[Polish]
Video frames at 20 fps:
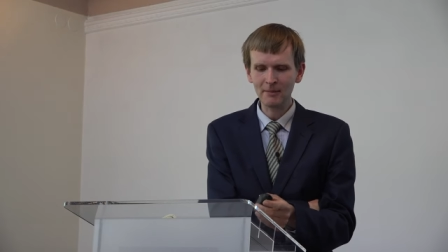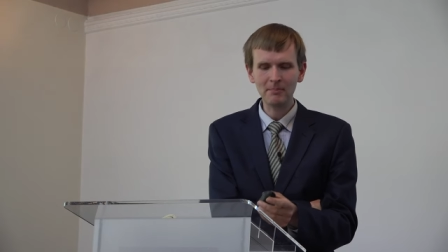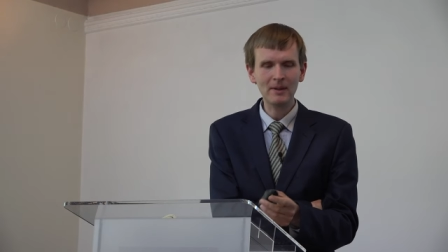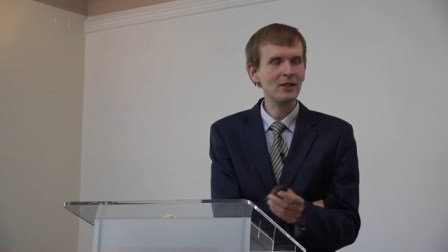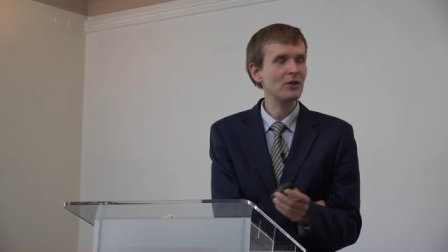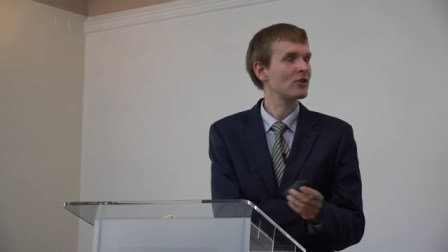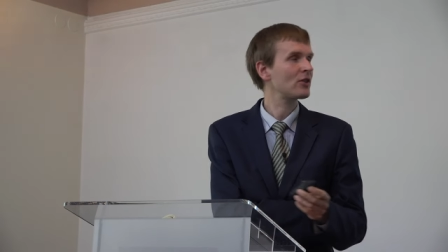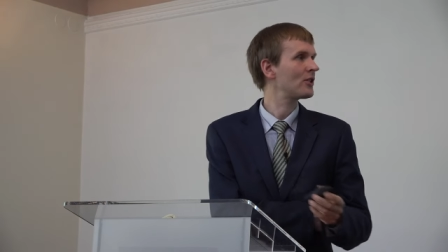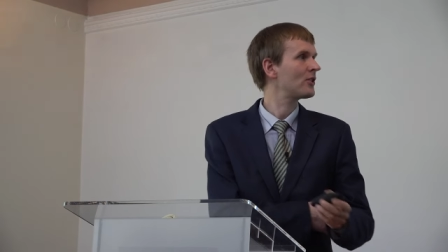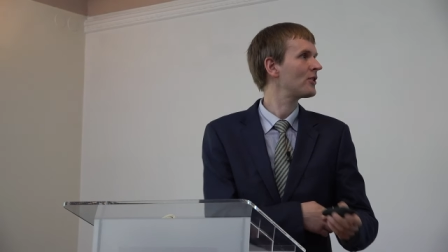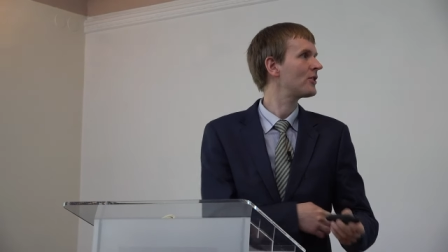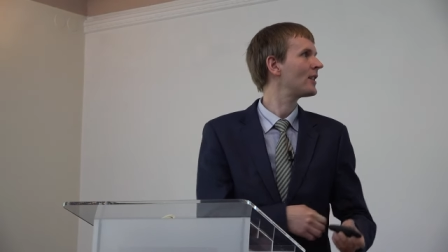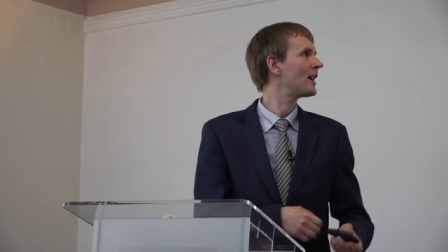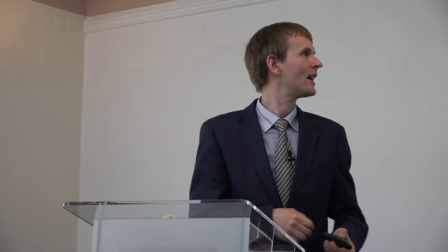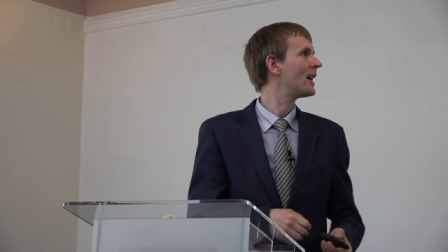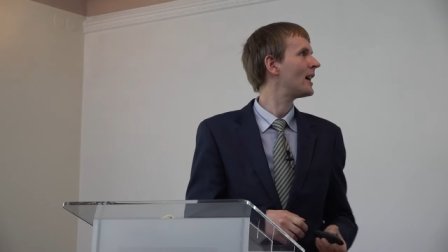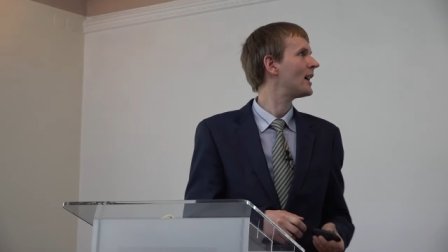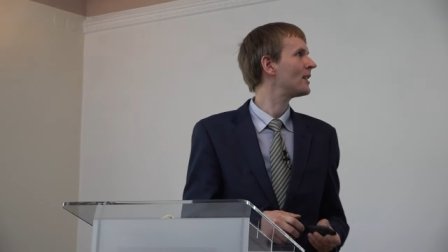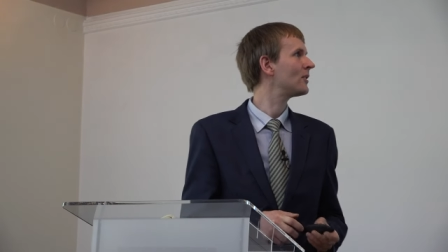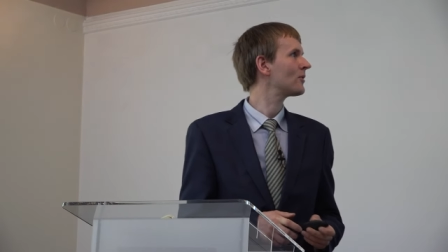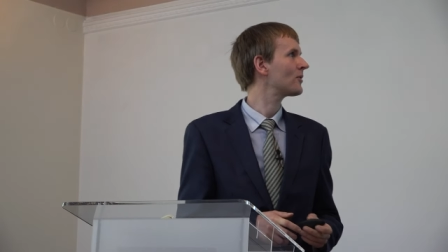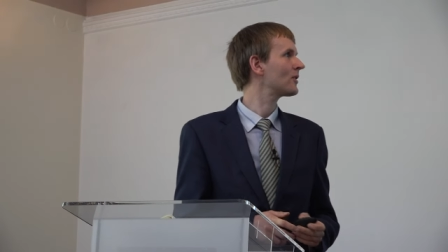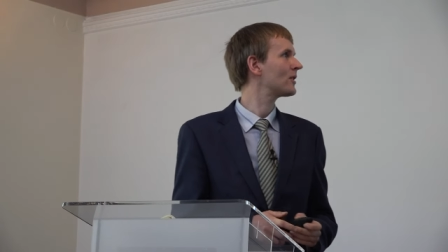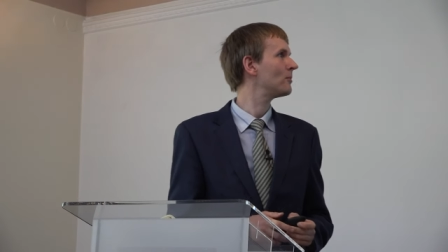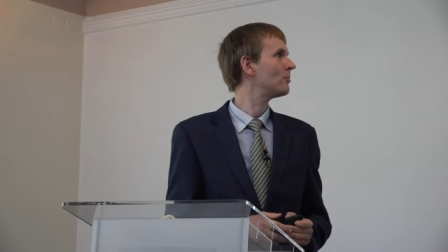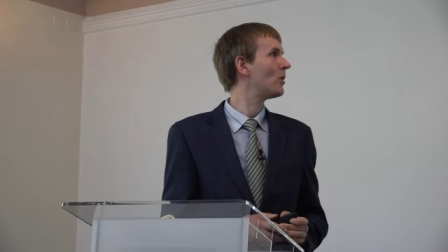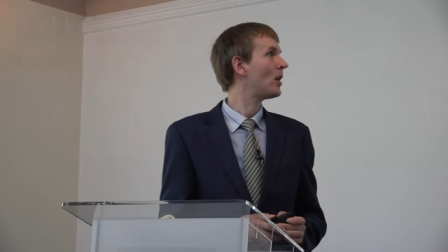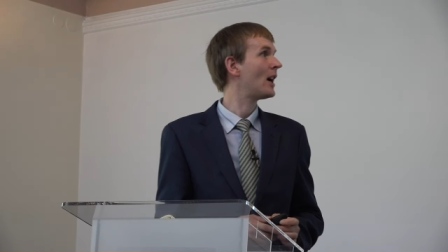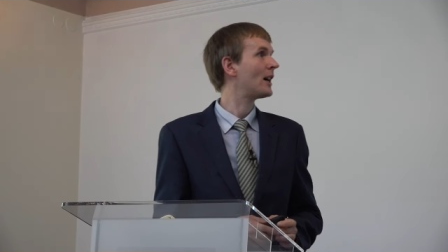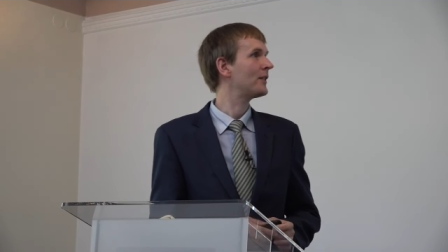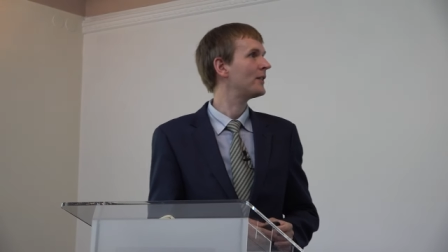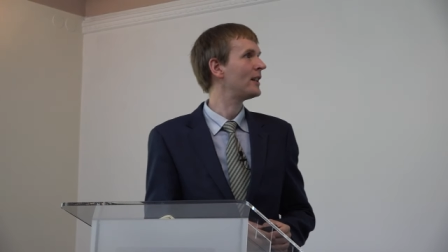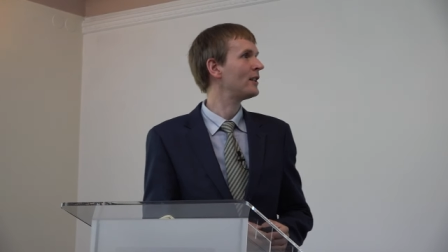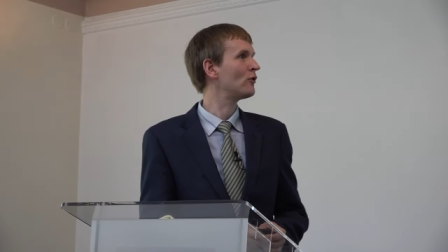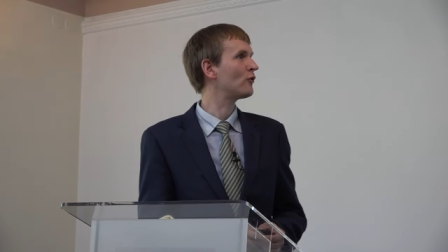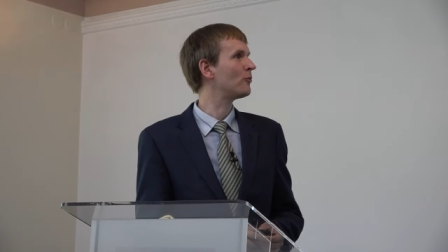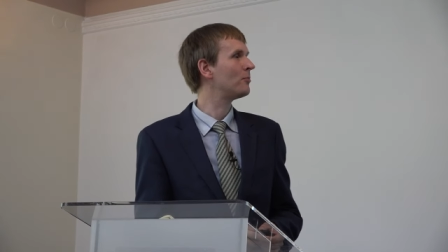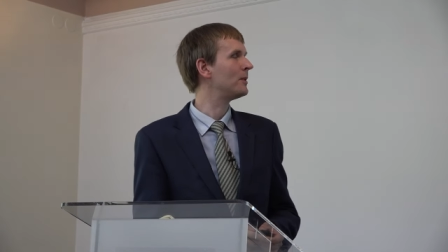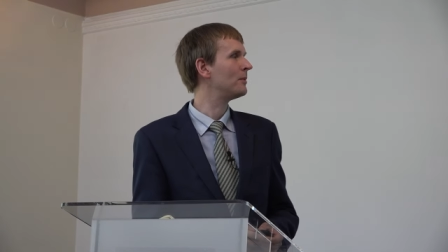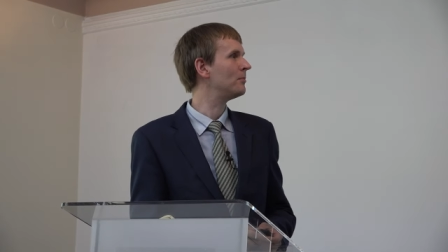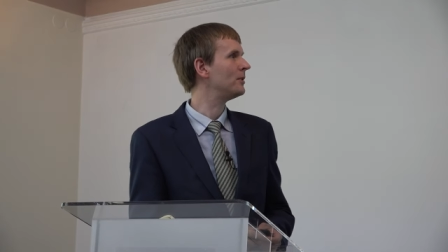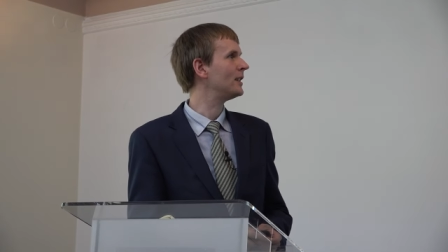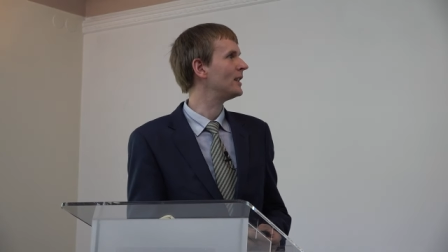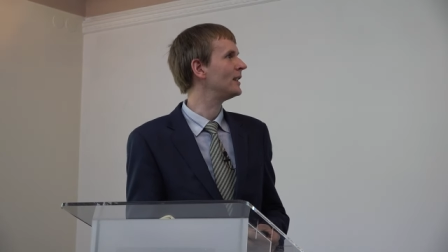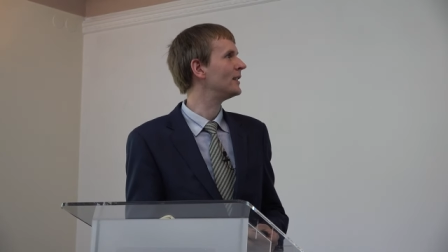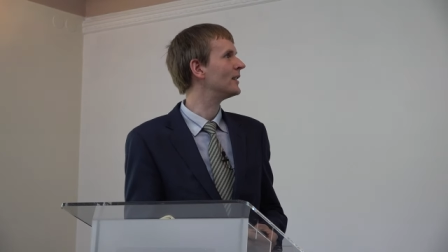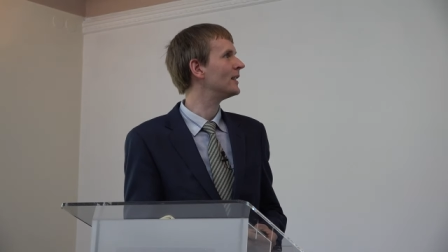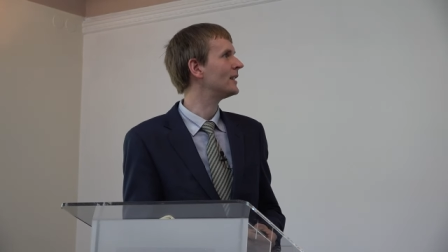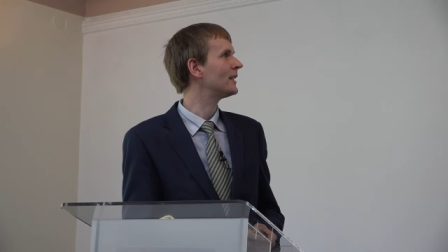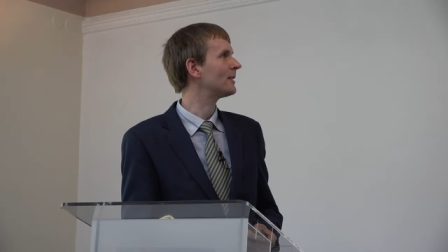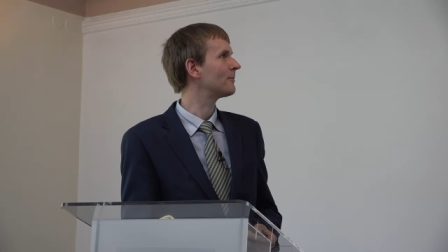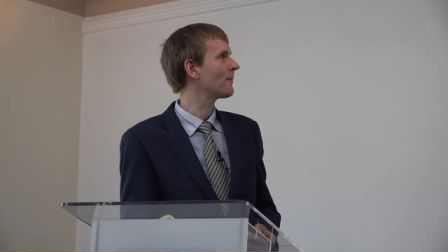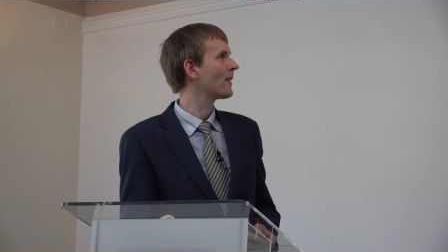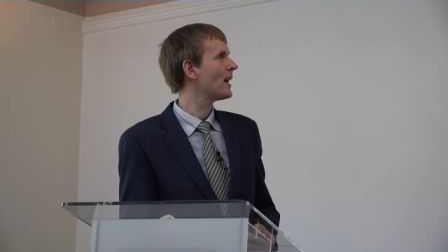patrzeć na losy bohaterów biblijnych